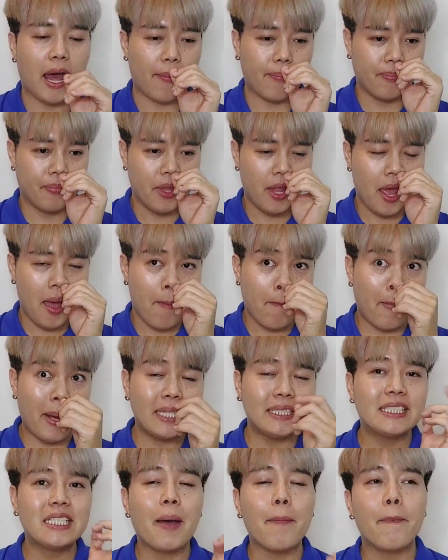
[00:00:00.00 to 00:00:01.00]
อ่ะมั
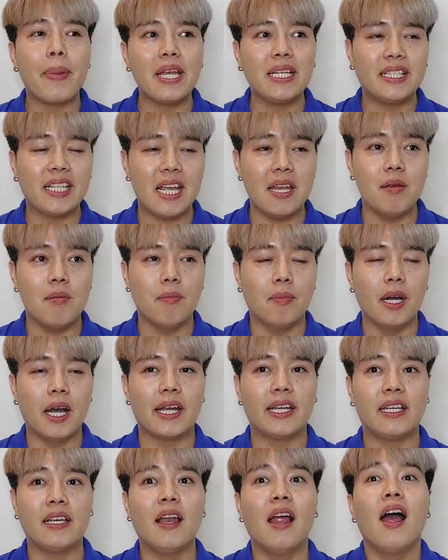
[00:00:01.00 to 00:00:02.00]
นจะเป็นกลิ่นเหมือน